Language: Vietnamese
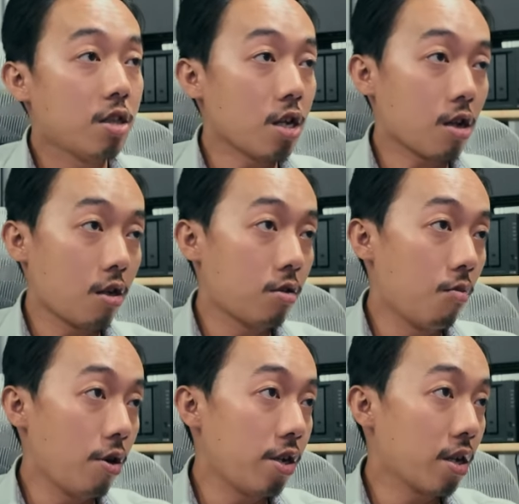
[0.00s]
tại cho
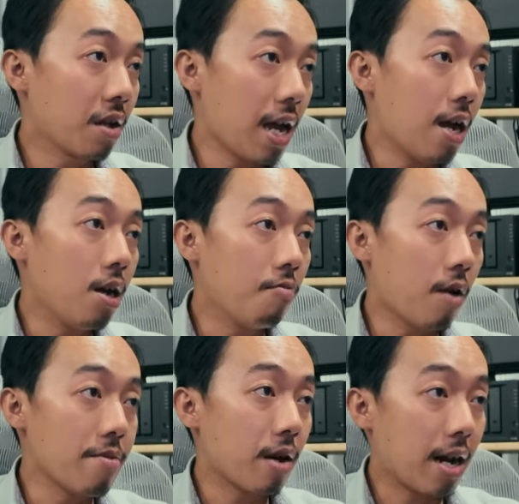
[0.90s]
chúng tôi nâng cá
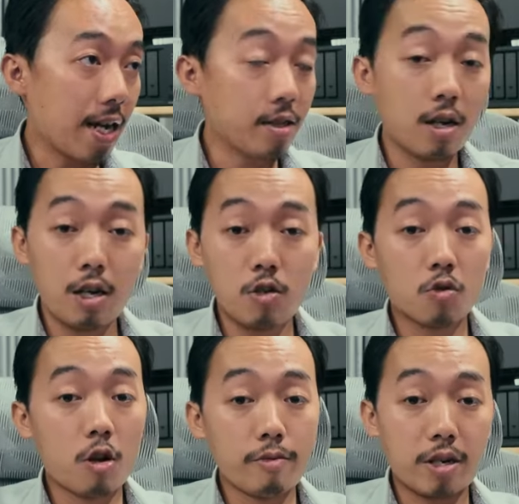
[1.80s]
bay và hát từ lửa
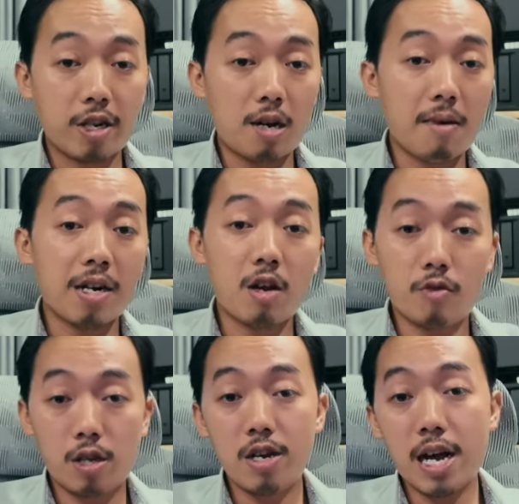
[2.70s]
YouTube cho nếu ban đòi
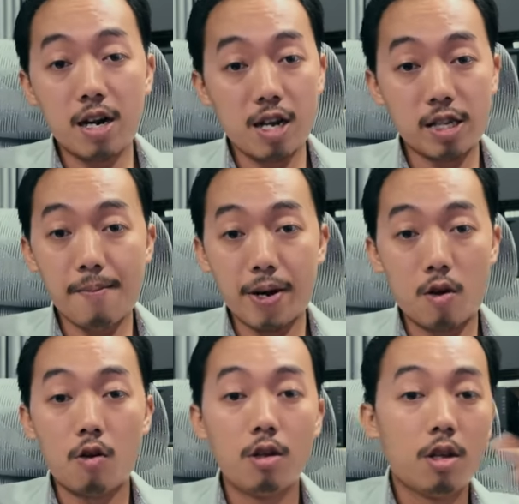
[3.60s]
bị thi nát là tại bản
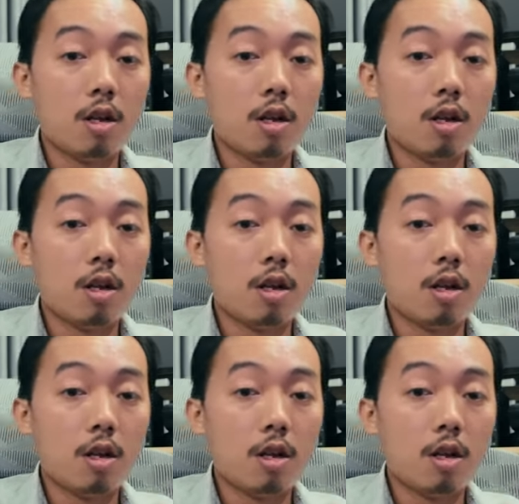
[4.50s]
một